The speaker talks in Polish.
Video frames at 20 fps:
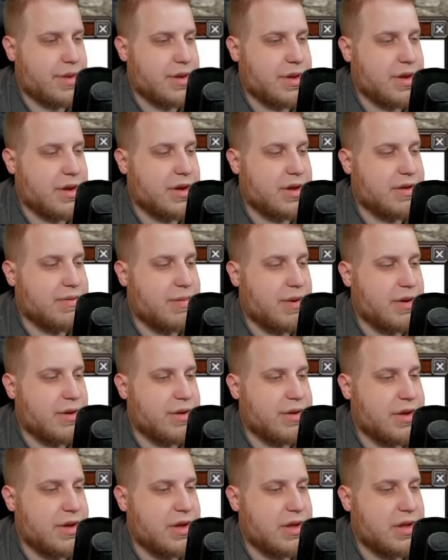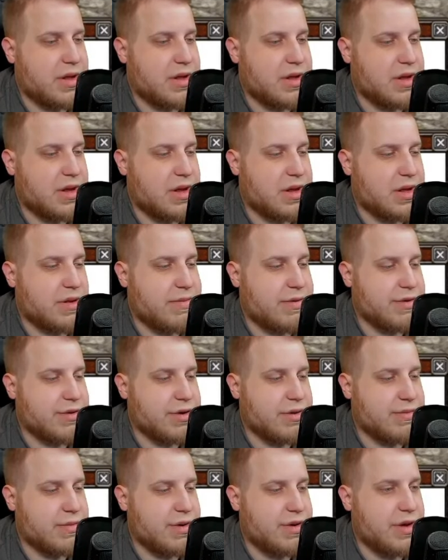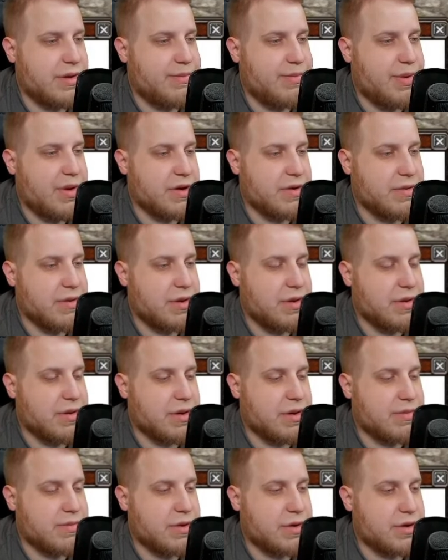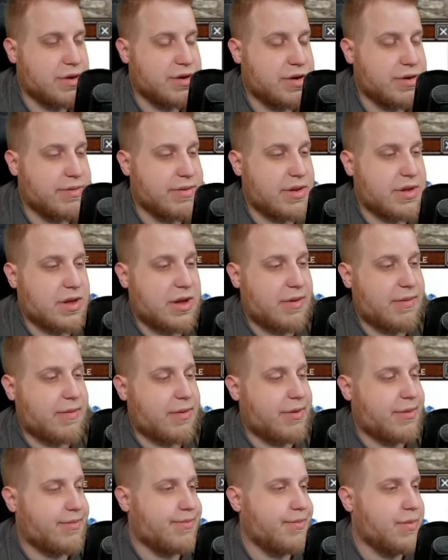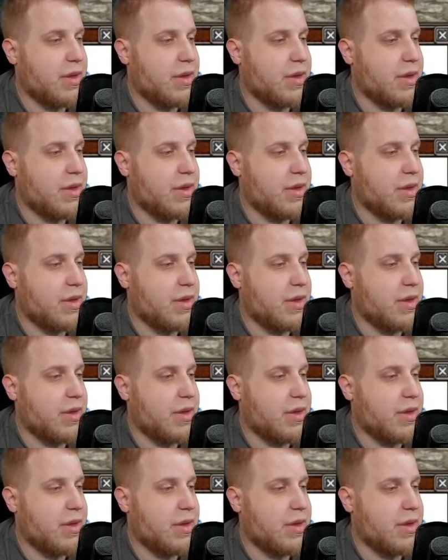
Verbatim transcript: Grid majonez i zaraz zobaczymy ile perły chodzą, to też je wystawię.